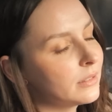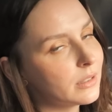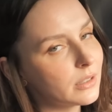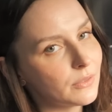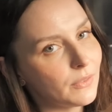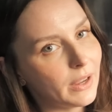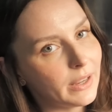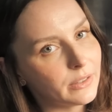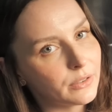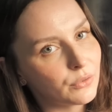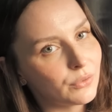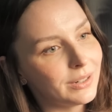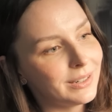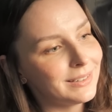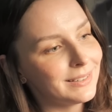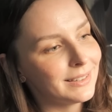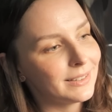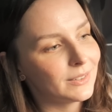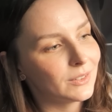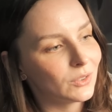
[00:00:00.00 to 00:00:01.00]
zwei
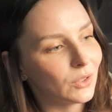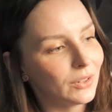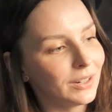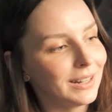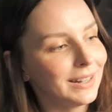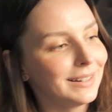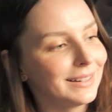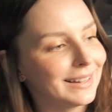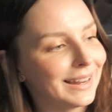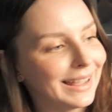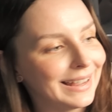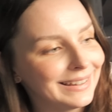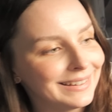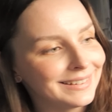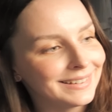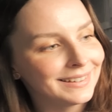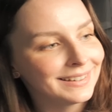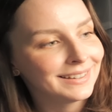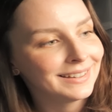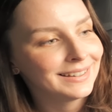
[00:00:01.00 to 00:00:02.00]
Screens, sondern
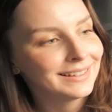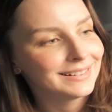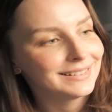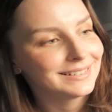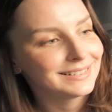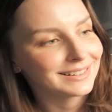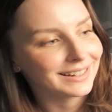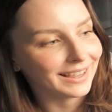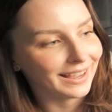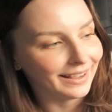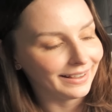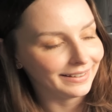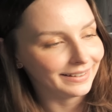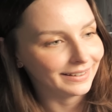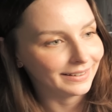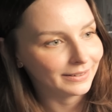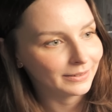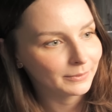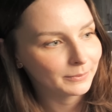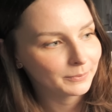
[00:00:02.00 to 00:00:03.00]
gleich
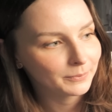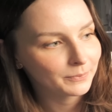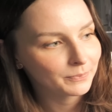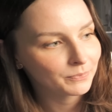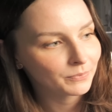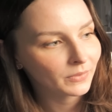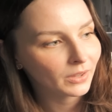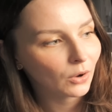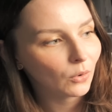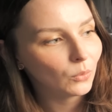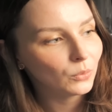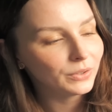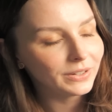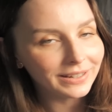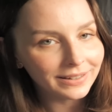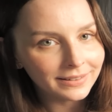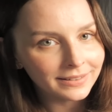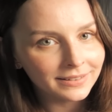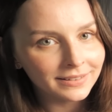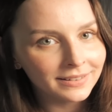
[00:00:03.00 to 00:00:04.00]
drei. Und
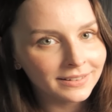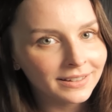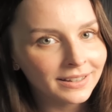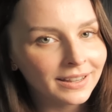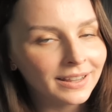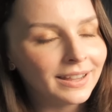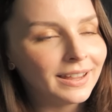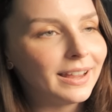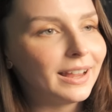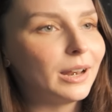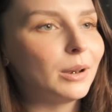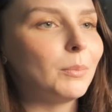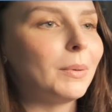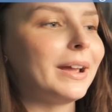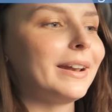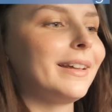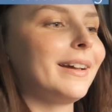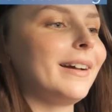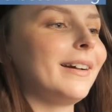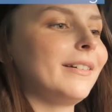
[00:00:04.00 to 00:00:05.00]
ich in
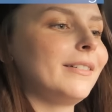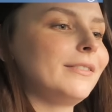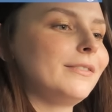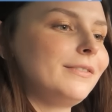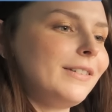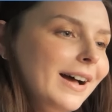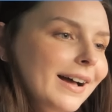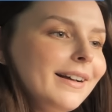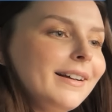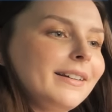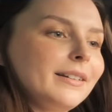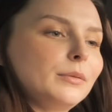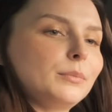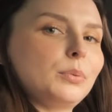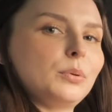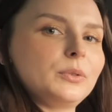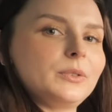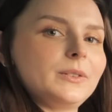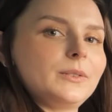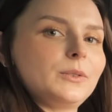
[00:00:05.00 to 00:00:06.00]
meiner
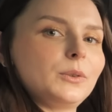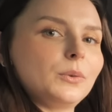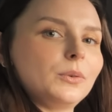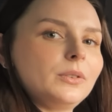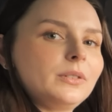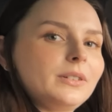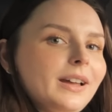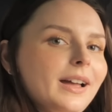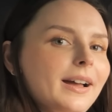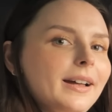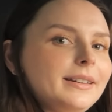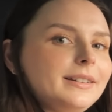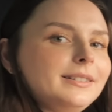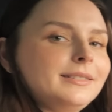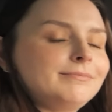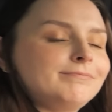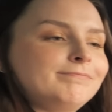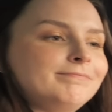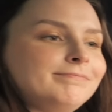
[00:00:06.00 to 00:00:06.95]
Fahrerin-Position gerade